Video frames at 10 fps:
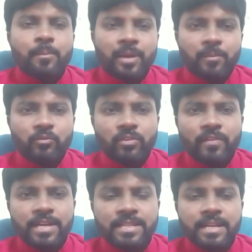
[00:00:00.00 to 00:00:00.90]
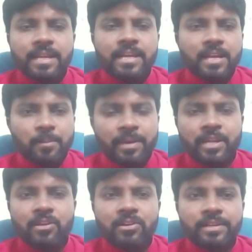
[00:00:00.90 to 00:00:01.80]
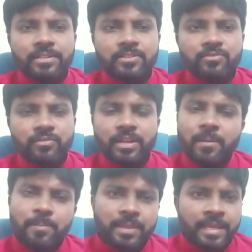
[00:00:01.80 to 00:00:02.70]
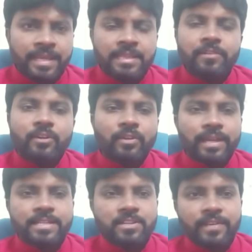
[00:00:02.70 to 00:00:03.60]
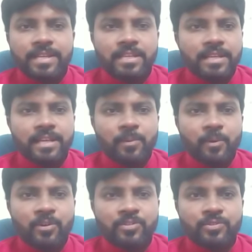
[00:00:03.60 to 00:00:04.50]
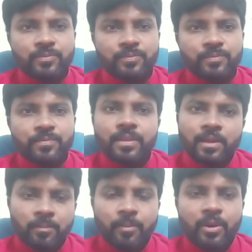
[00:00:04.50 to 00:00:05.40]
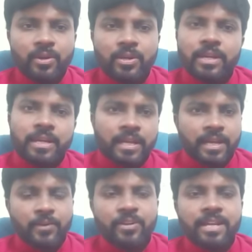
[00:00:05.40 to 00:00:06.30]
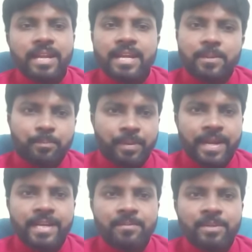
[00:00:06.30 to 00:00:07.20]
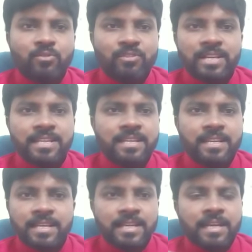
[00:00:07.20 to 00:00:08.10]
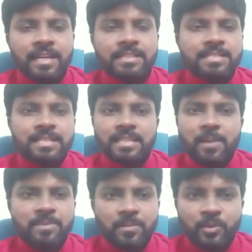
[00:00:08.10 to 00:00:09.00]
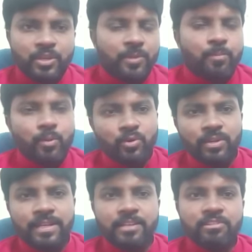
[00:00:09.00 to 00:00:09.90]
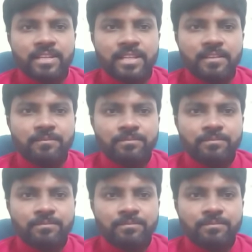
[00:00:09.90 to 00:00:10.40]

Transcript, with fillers: ప్రభుత్వ వాదనను కనుక పరిగణలోకి తీసుకున్న ఇంతవరకు ఎలక్షన్ వాయిదా లేకపోవచ్చు బోట్ కరోనా లాంటి పాండమిక్ కూడా ఈ గత శతాబ్దంలో ఎప్పుడూ లేదు కదా